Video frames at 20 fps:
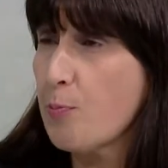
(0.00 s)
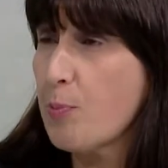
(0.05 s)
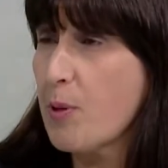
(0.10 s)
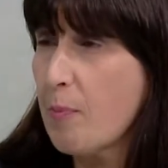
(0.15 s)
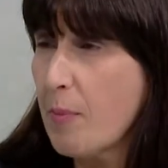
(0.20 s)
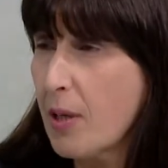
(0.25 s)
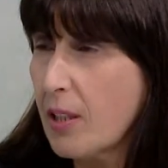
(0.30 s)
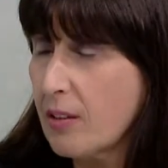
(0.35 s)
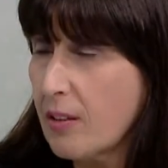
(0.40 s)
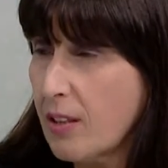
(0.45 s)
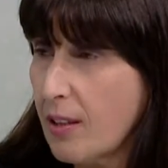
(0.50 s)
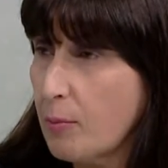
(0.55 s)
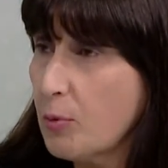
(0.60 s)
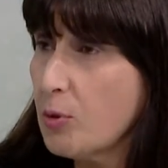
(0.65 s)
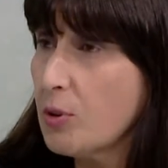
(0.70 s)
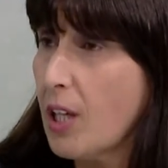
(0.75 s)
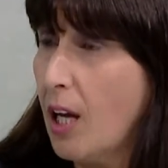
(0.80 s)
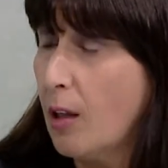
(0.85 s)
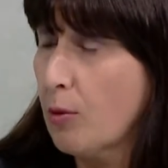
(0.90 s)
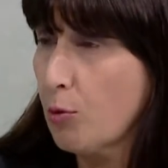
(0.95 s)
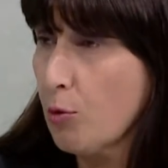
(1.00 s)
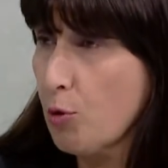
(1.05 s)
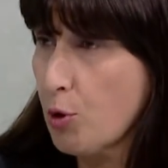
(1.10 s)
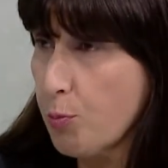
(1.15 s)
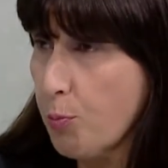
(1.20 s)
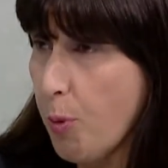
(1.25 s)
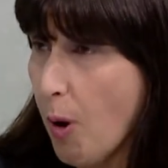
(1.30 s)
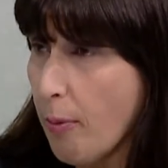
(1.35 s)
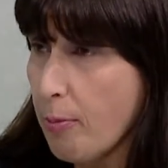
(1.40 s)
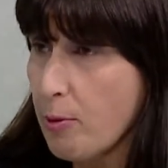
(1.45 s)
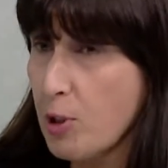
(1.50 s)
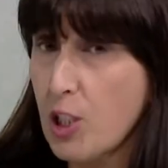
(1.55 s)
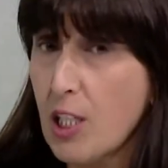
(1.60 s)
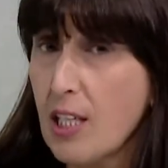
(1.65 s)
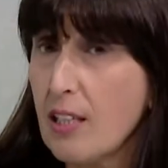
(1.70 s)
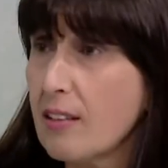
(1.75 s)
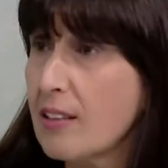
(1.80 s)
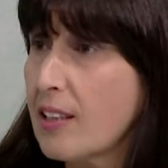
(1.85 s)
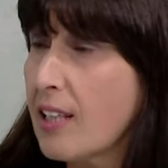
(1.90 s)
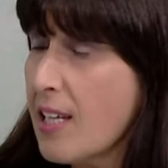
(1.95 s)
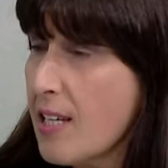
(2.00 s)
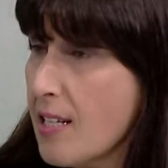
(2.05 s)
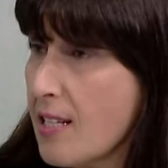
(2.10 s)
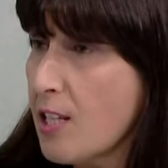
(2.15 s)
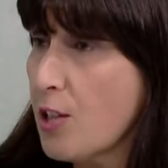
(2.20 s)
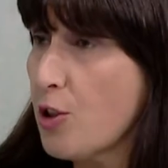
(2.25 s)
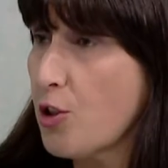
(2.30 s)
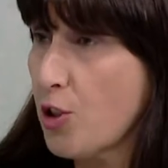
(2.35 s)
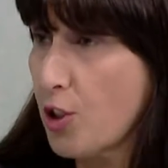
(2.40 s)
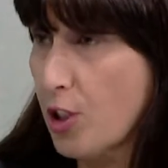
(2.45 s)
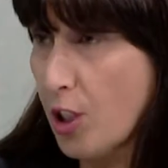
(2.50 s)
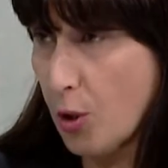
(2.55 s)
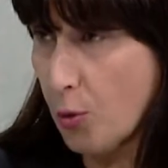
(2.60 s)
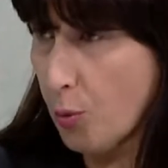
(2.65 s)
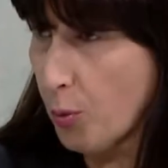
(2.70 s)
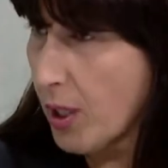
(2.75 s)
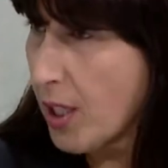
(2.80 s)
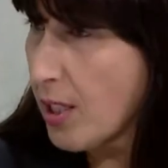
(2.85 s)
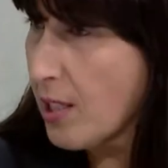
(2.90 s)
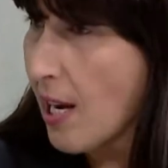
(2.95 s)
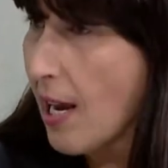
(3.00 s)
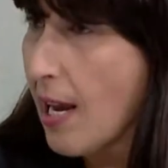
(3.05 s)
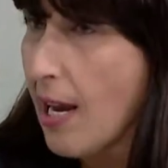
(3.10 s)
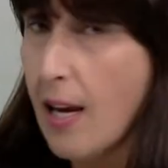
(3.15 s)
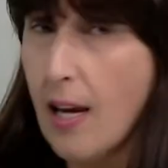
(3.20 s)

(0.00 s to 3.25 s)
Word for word: primeiro Dia Mundial dos Pobres que ele quis instituir